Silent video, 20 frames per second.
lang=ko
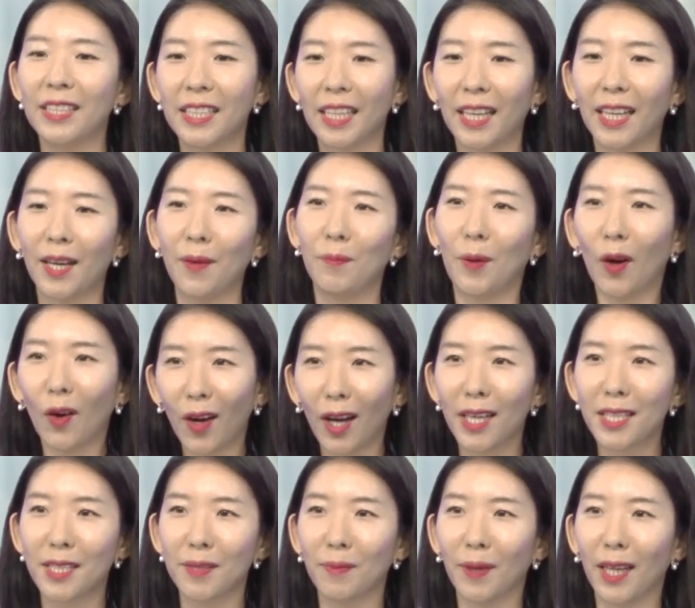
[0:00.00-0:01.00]
제가 몇
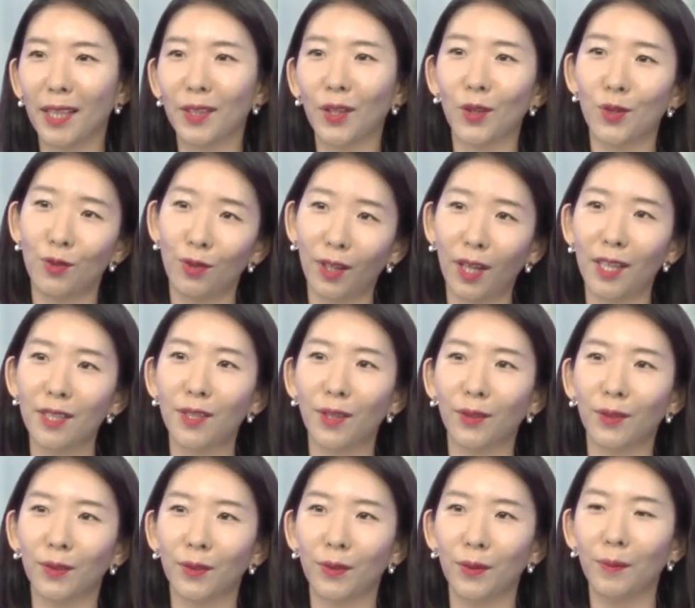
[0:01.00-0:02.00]
가지만 더
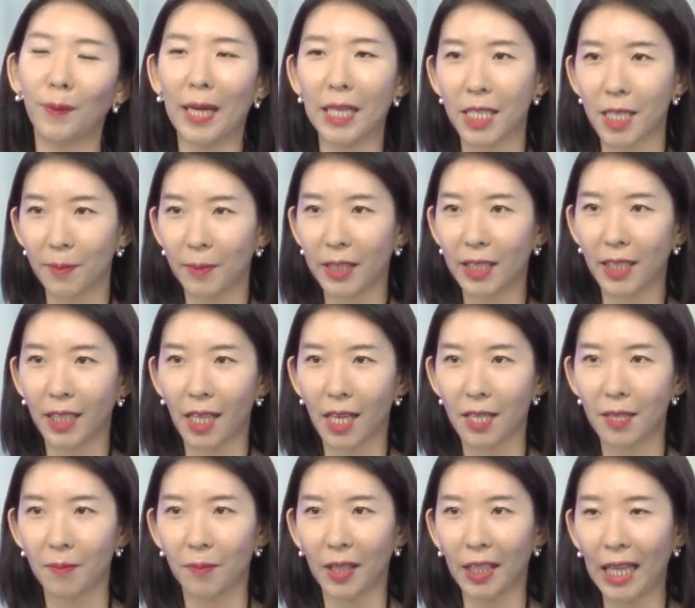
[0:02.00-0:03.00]
추가적으로 말씀을
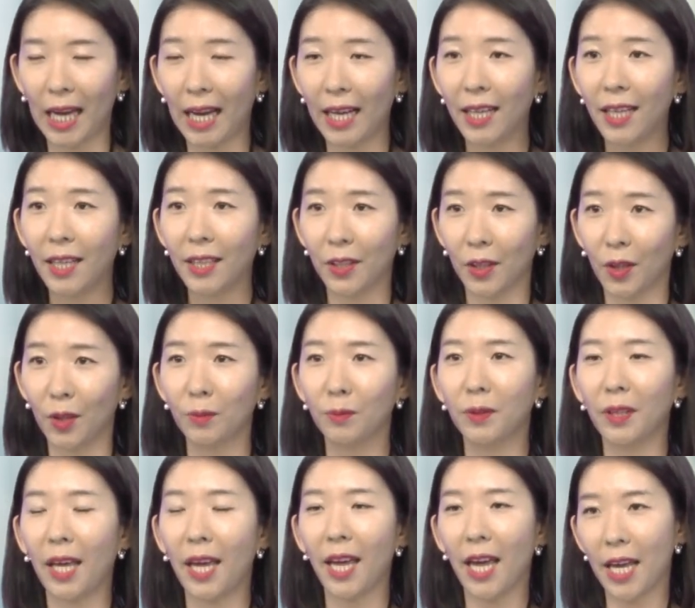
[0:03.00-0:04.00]
드리겠습니다.
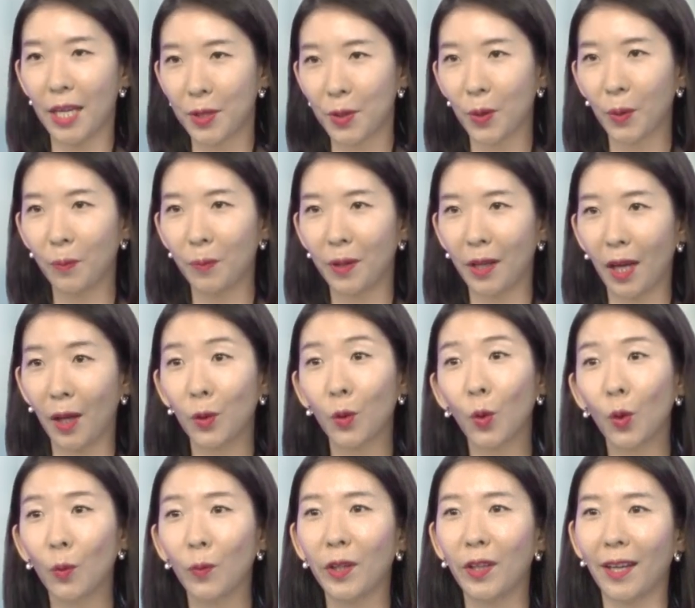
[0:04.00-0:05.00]
여러분의 SOP에
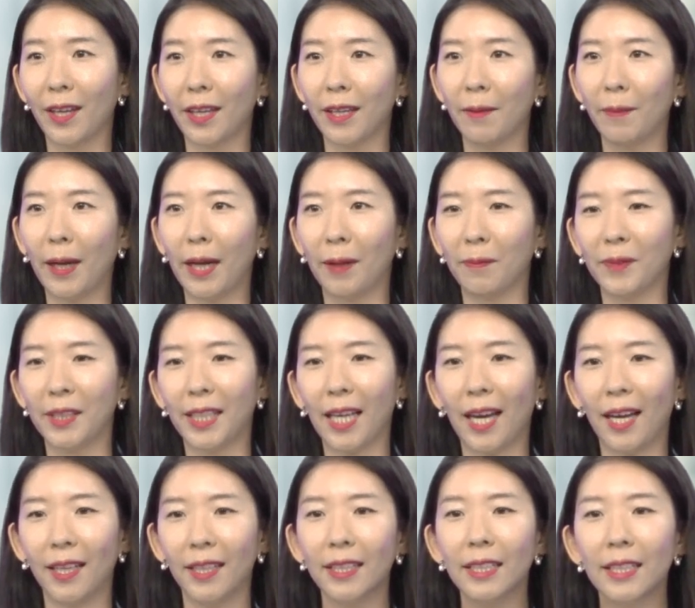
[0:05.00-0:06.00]
도움이 되기를
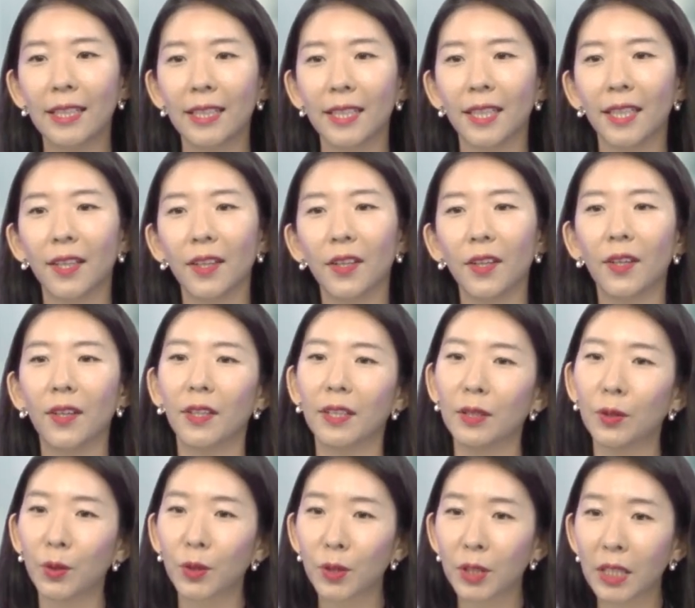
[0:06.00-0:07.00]
바랍니다. 어,
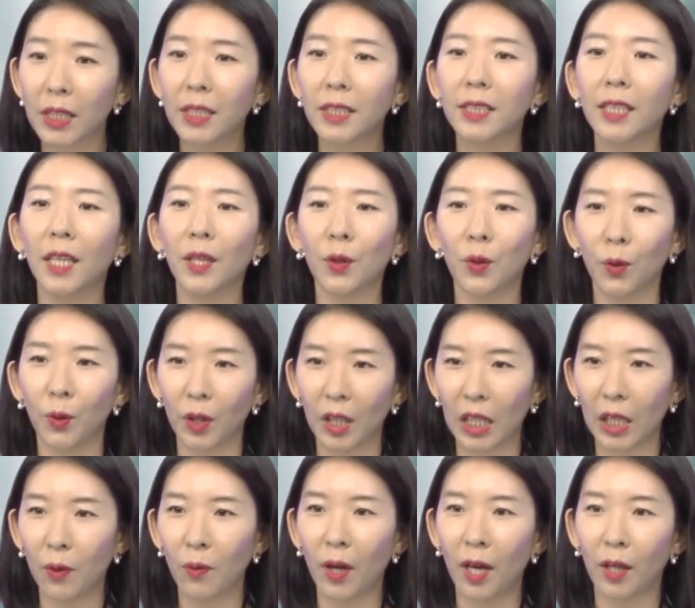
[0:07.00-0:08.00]
직장
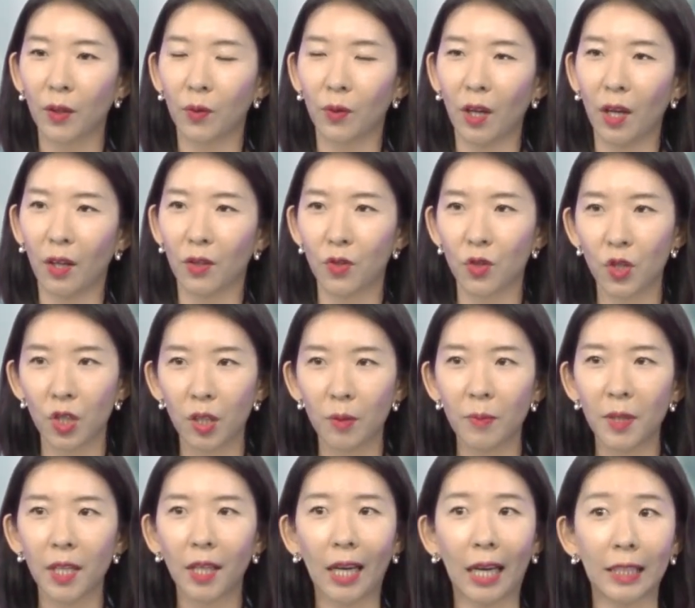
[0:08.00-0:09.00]
교육 이외에도요,
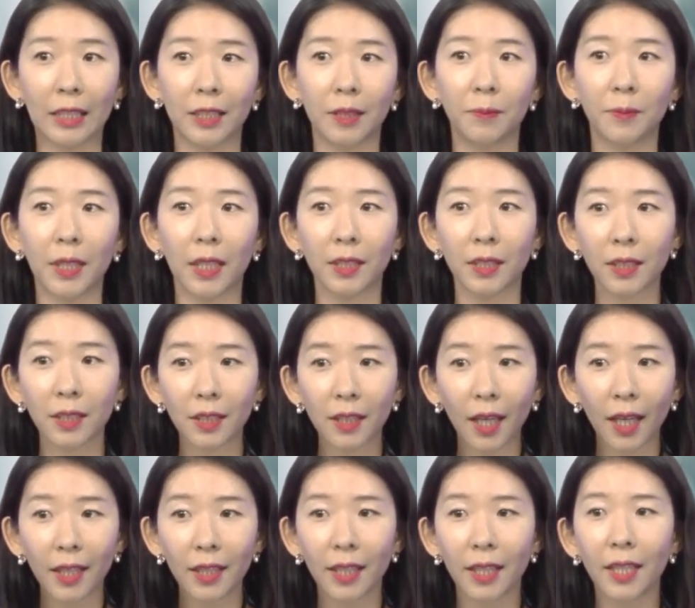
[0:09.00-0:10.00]
취미, 관심사,
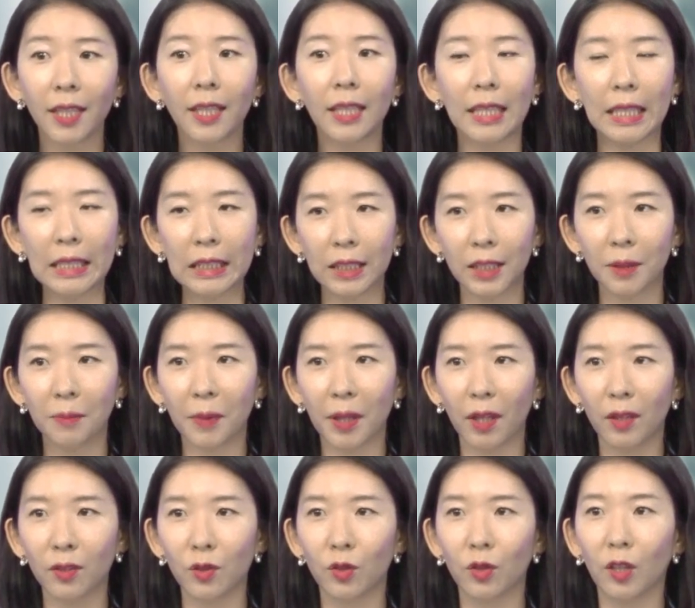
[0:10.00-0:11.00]
습관이
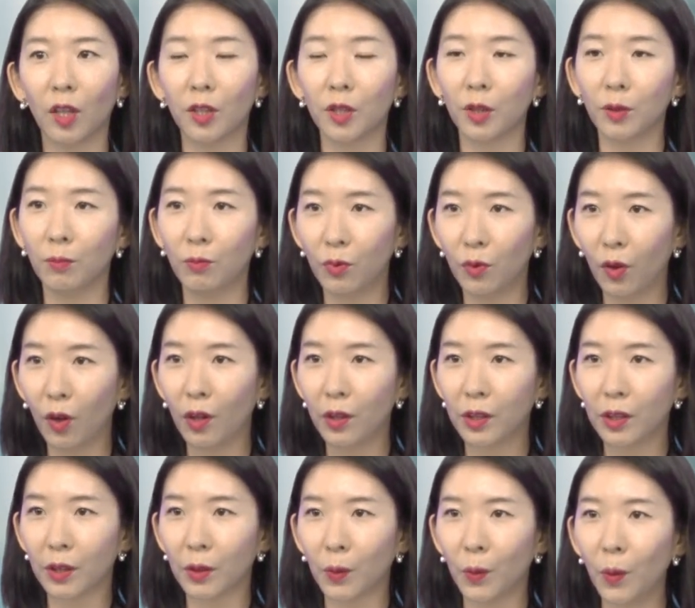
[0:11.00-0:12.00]
있으면 그것이
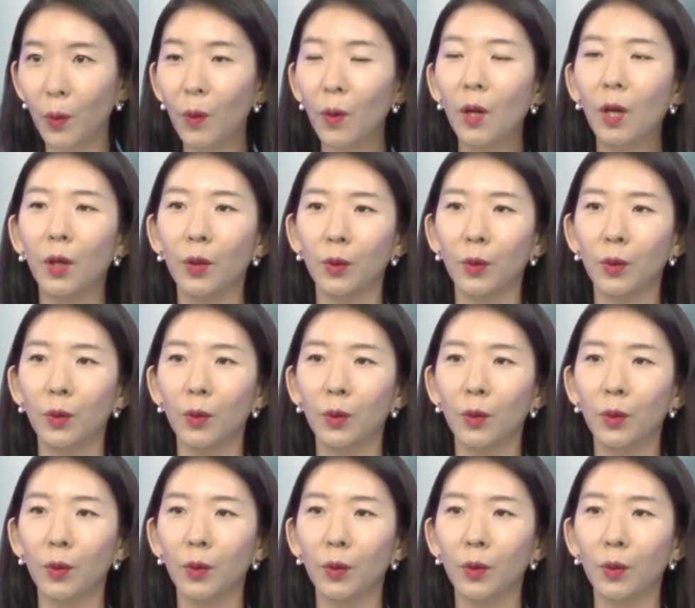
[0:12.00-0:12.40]
무엇이고